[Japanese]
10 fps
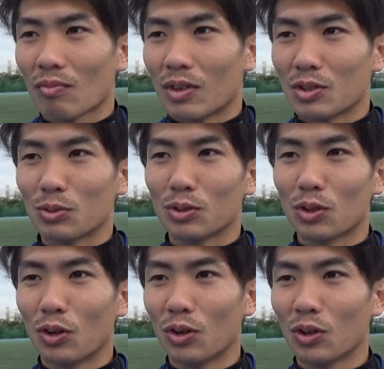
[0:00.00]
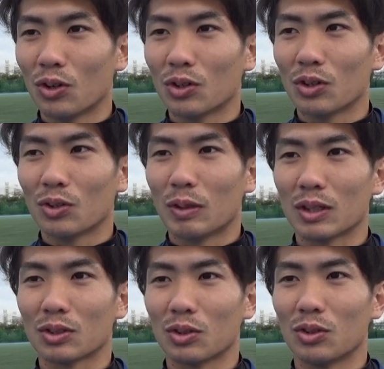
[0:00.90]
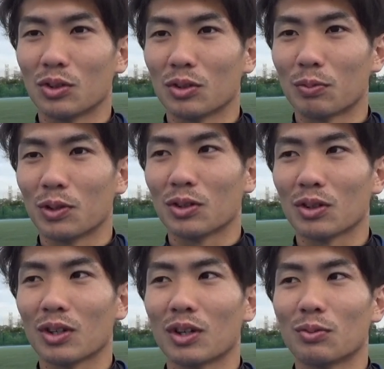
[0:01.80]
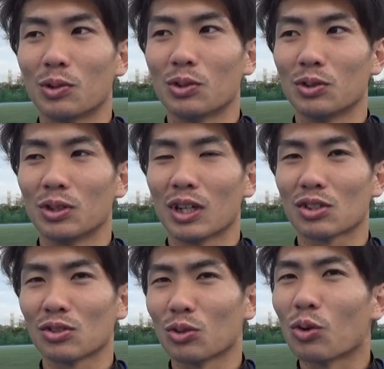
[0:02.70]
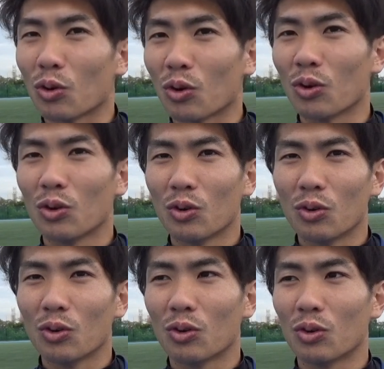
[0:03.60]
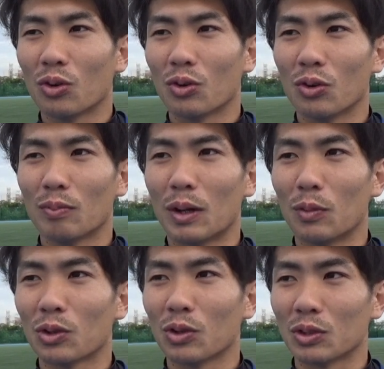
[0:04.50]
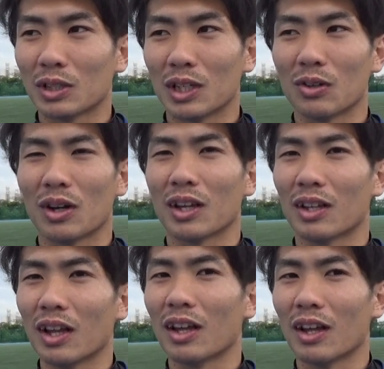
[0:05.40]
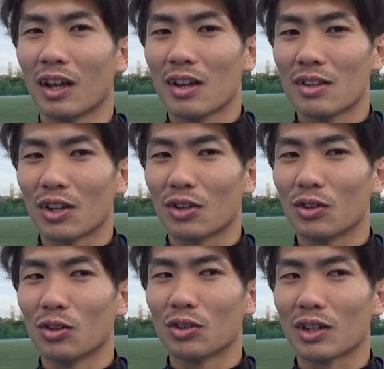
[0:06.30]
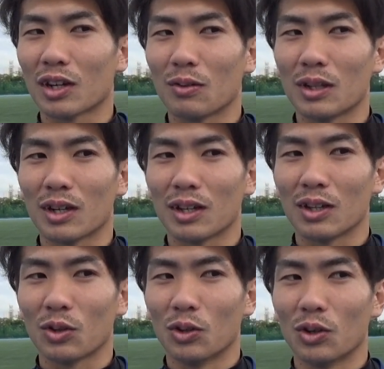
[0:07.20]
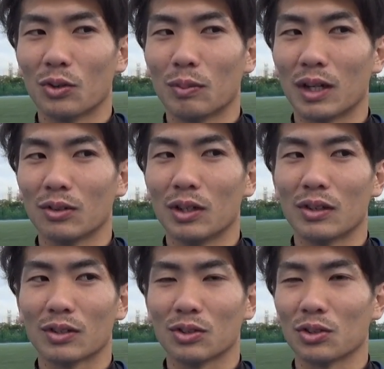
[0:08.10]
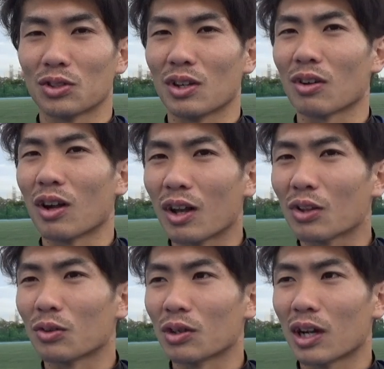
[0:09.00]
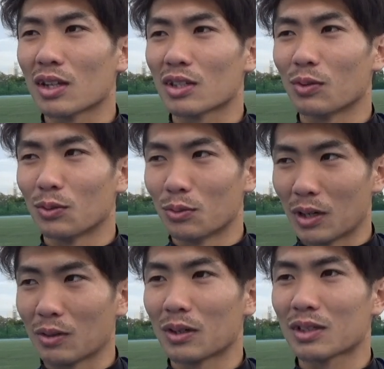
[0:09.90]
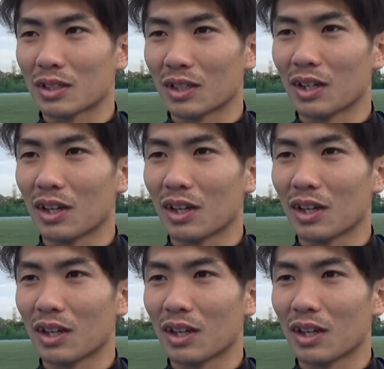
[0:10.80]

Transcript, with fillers: うん、自分の、まあ、ストロングポイントであるボールダッシュのところを、まあ、もっと精度上げてできるように高めていかないと、まあ、上では通用しないのかなと感じた部分もありますし、